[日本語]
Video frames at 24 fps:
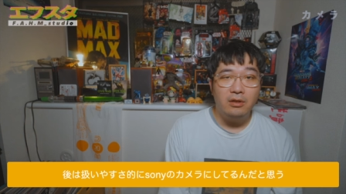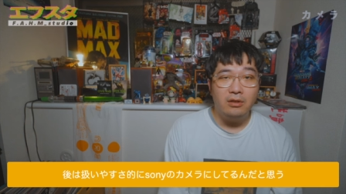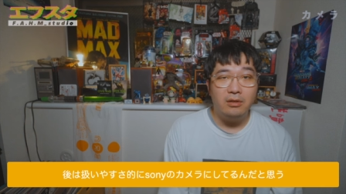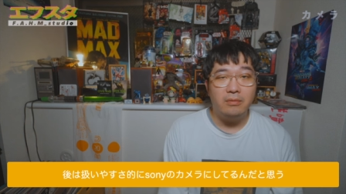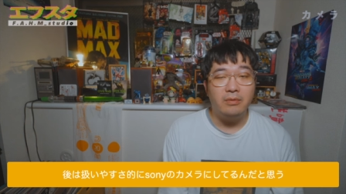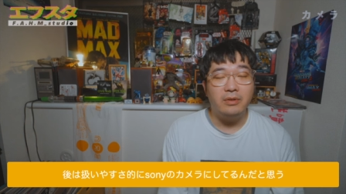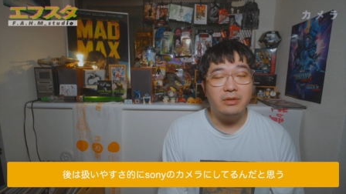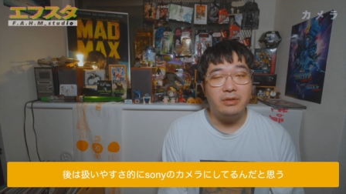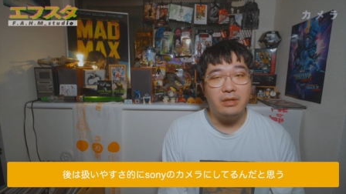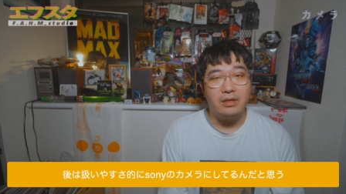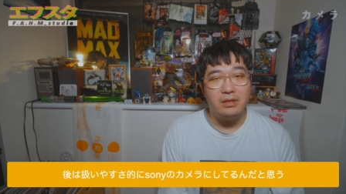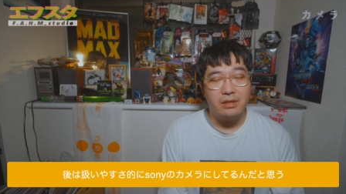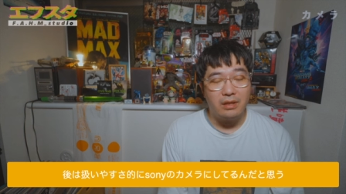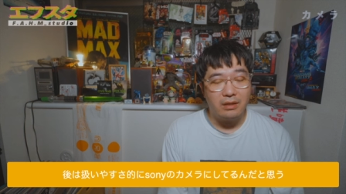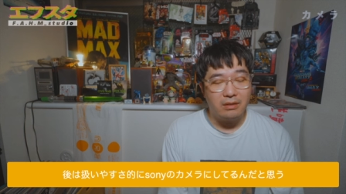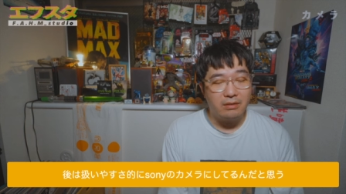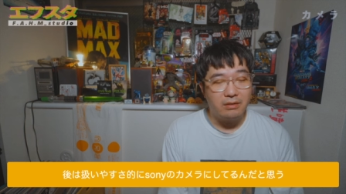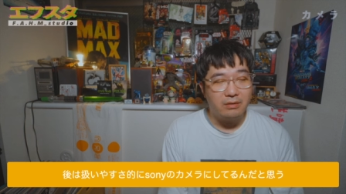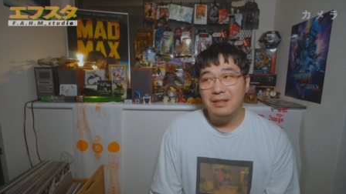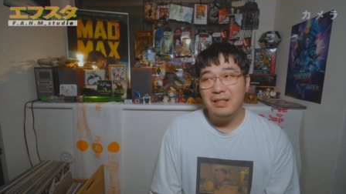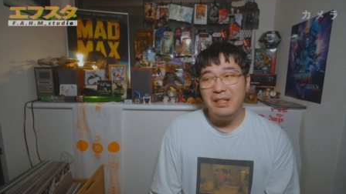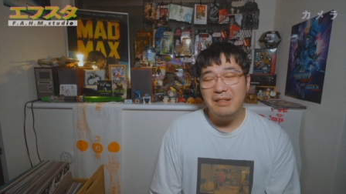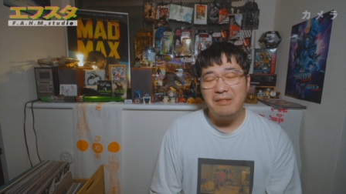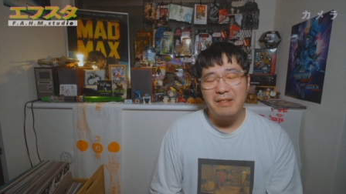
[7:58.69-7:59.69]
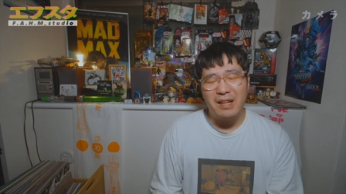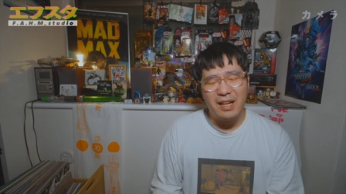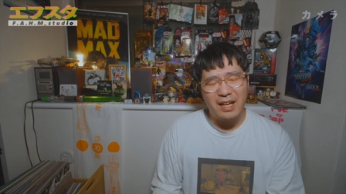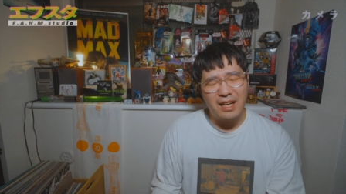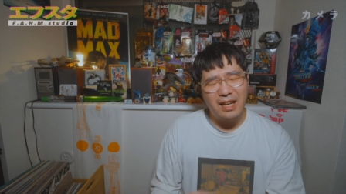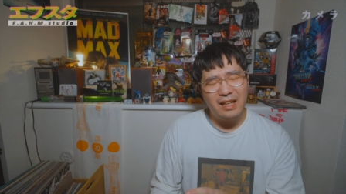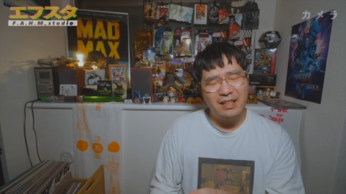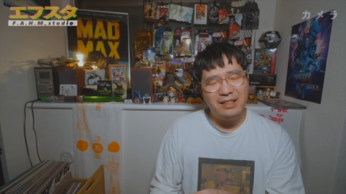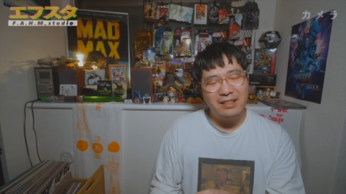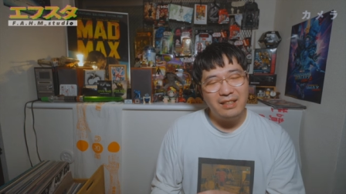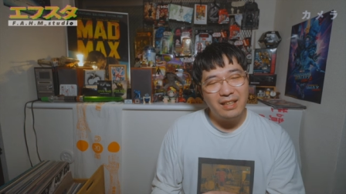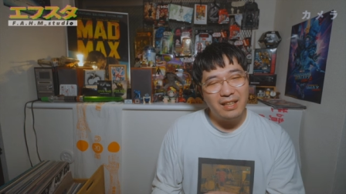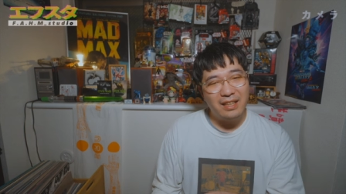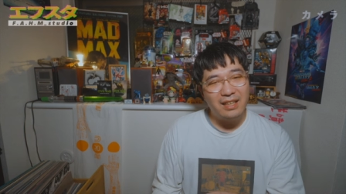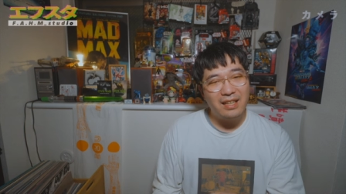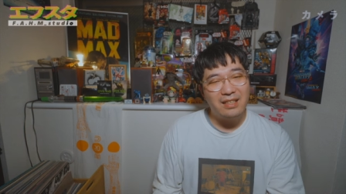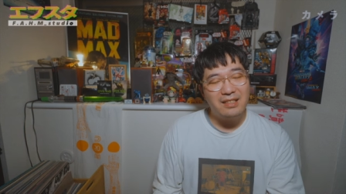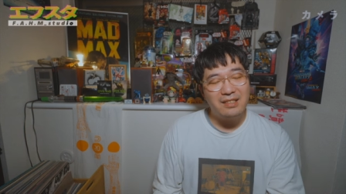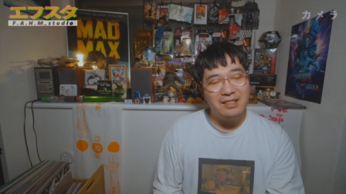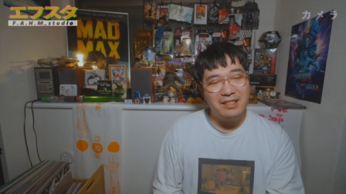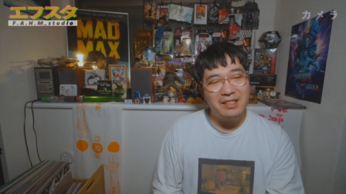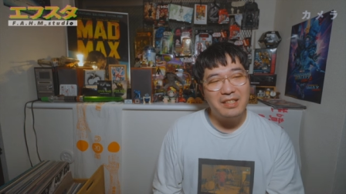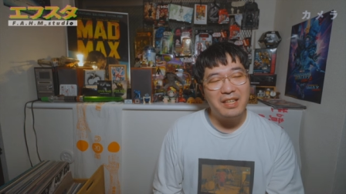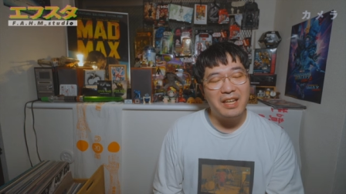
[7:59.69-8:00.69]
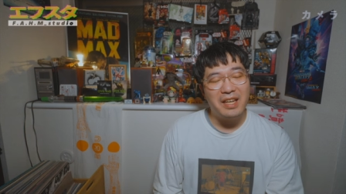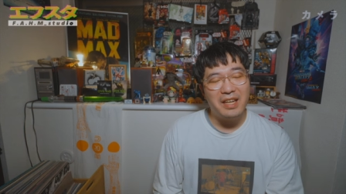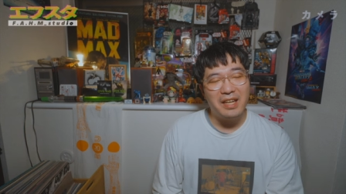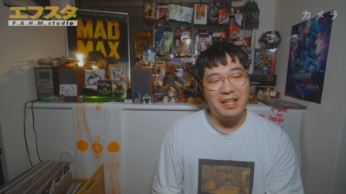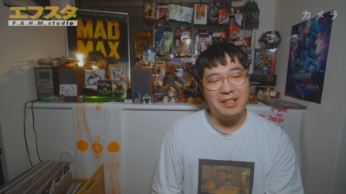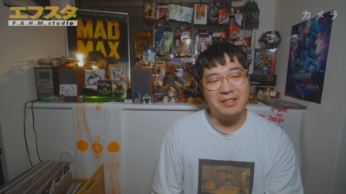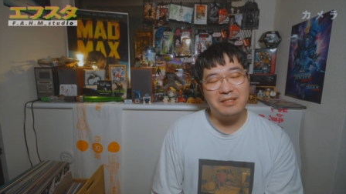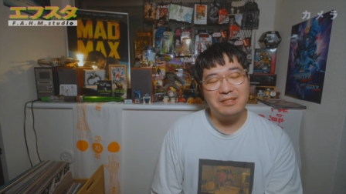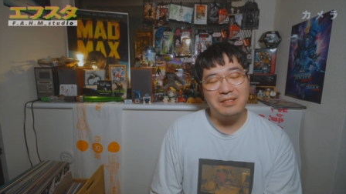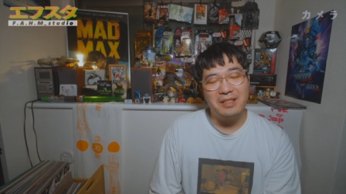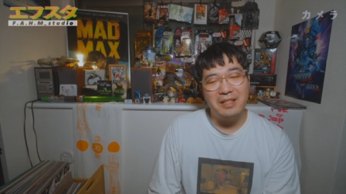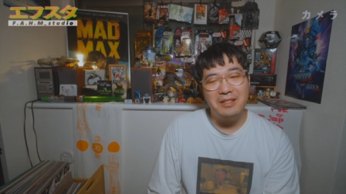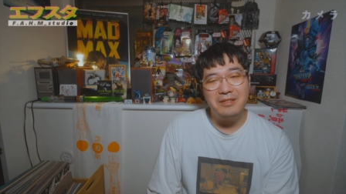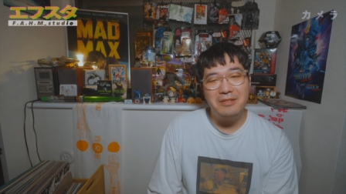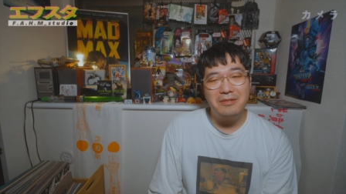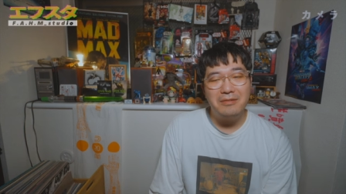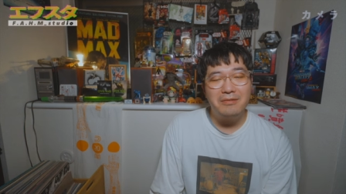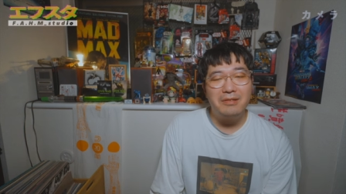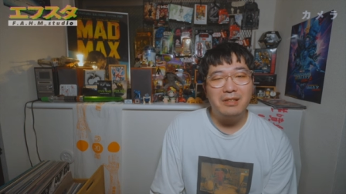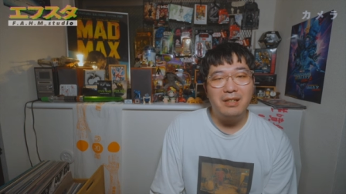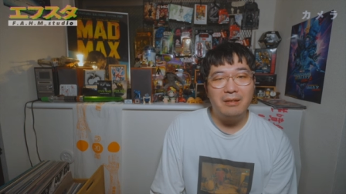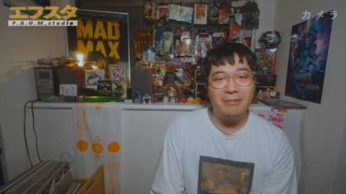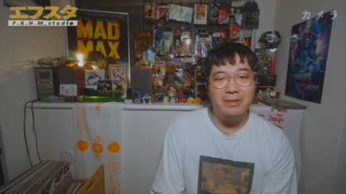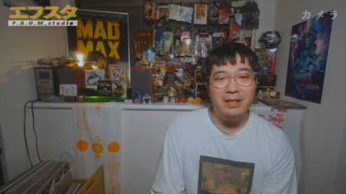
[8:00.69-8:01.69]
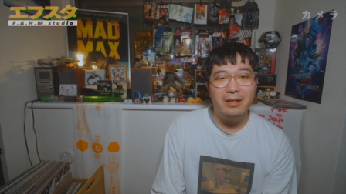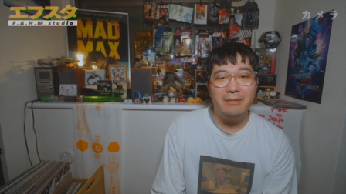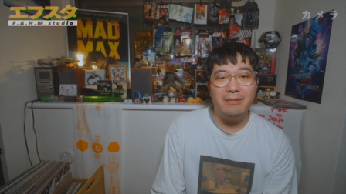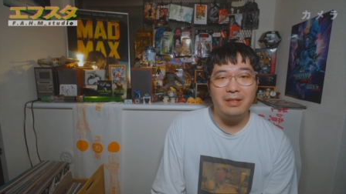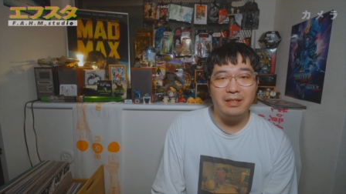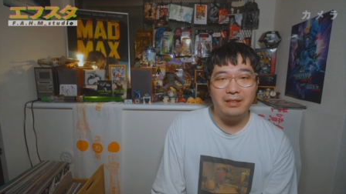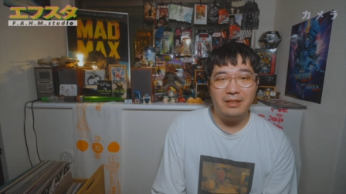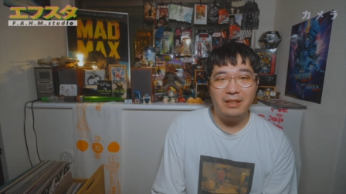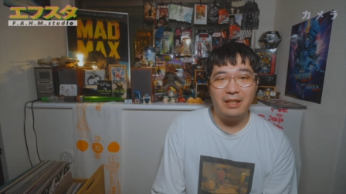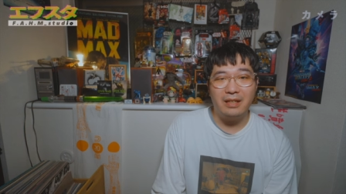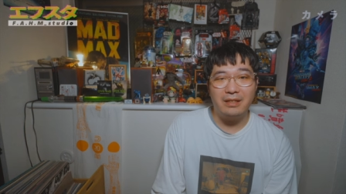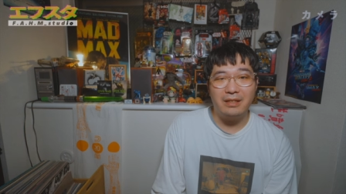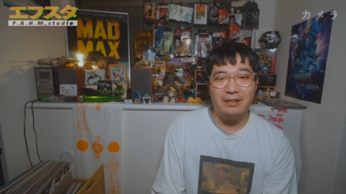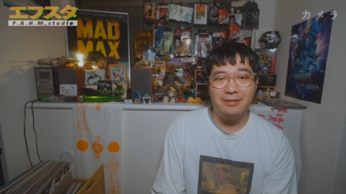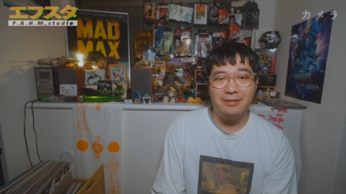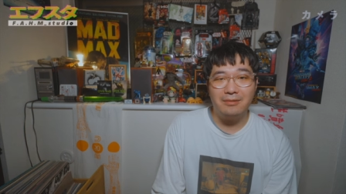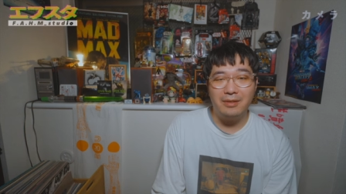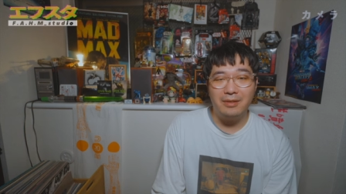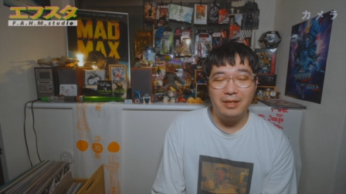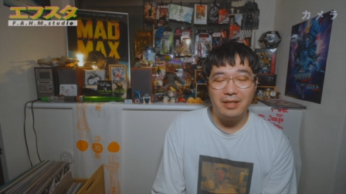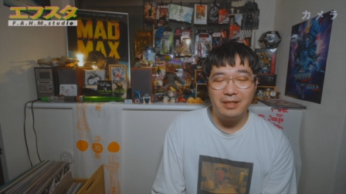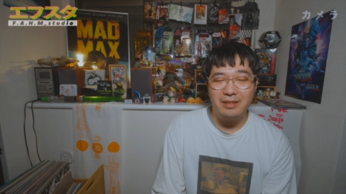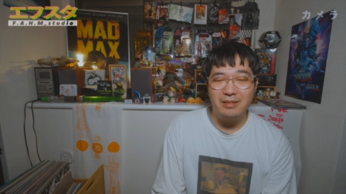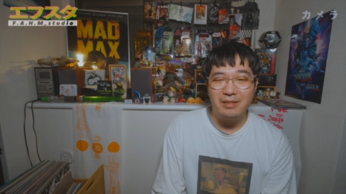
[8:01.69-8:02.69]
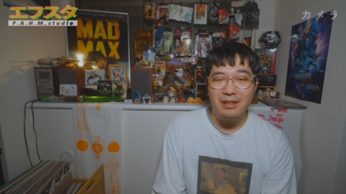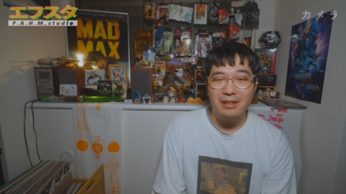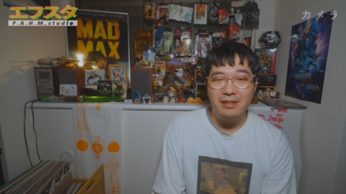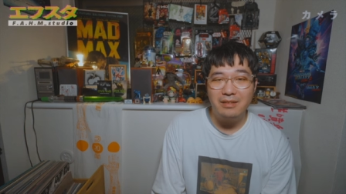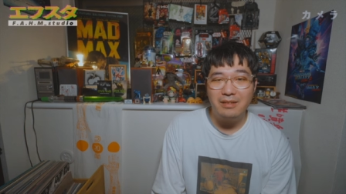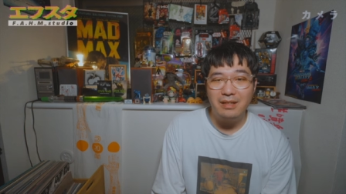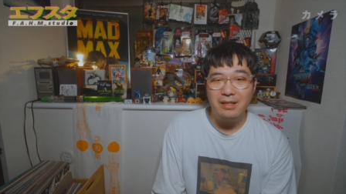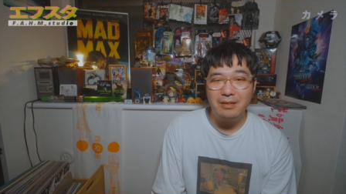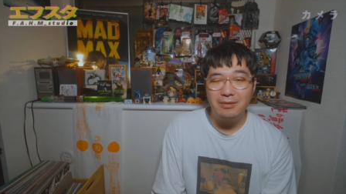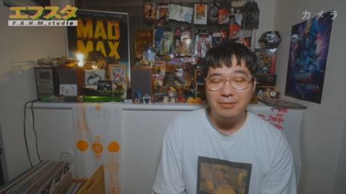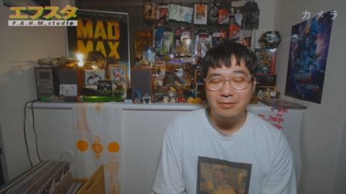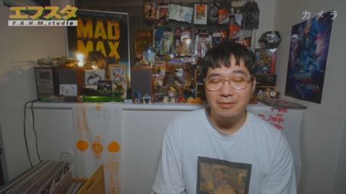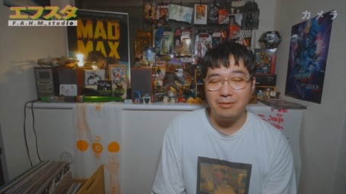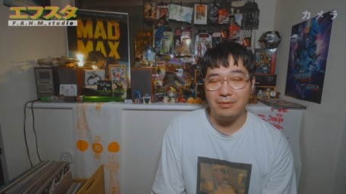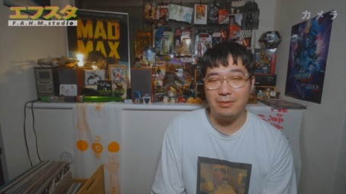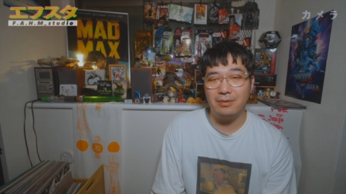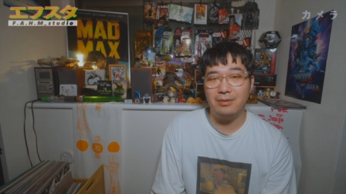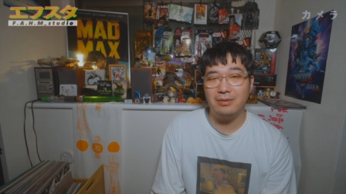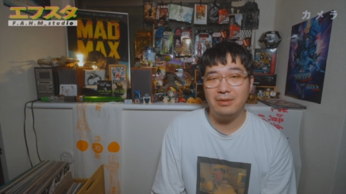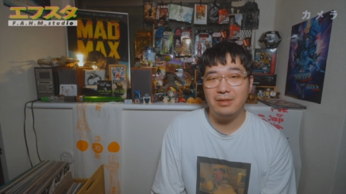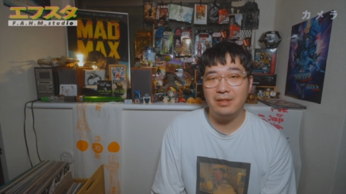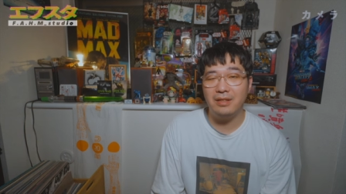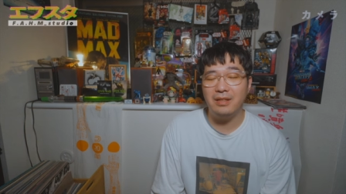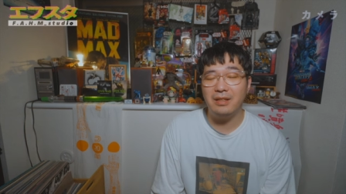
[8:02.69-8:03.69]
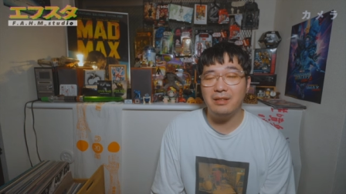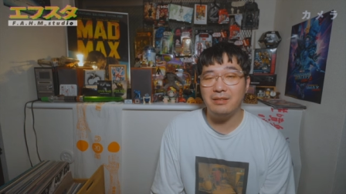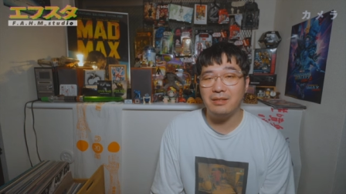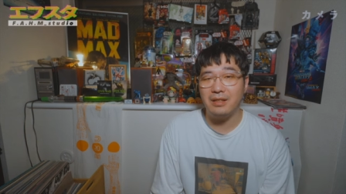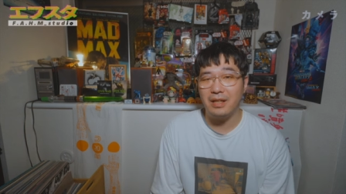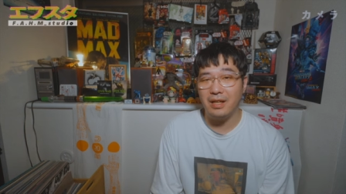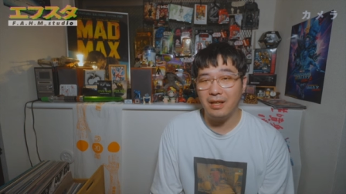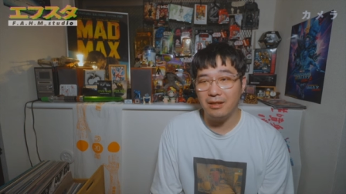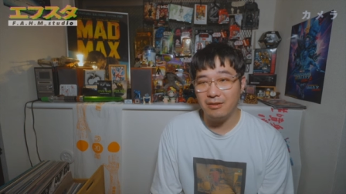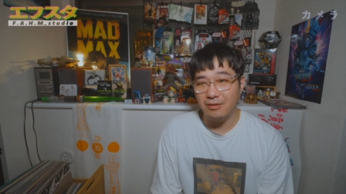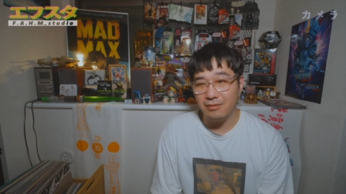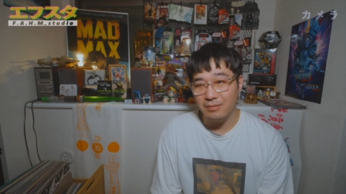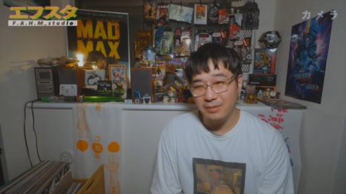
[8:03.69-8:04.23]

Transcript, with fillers: 思うんですけど D はあんな感じで戦場カメラマンですごい悲惨なとこを撮ってるけど